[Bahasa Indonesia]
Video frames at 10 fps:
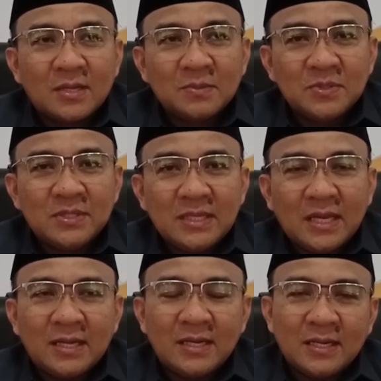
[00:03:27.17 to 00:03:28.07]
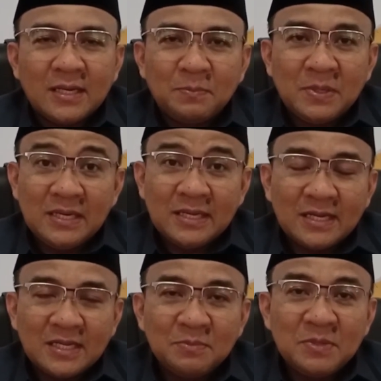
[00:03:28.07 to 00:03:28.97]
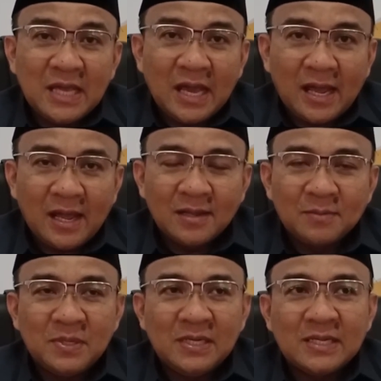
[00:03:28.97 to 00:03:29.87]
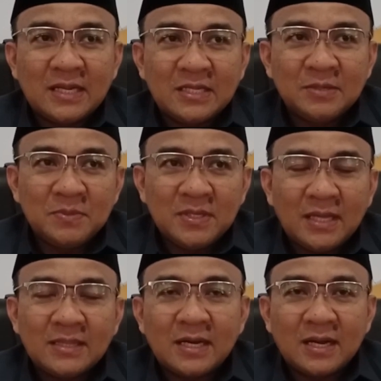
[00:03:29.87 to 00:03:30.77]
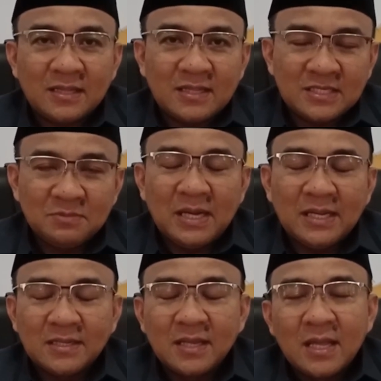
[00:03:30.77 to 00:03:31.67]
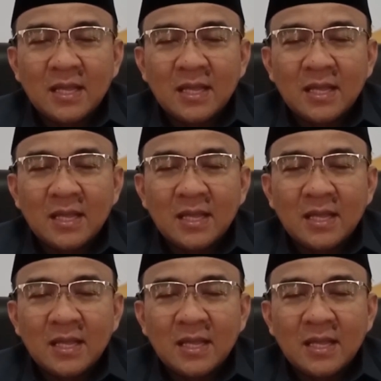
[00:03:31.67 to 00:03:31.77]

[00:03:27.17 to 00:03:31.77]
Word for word: kemudian ada pendidikan kimia pendidikan kimia terakreditasi baik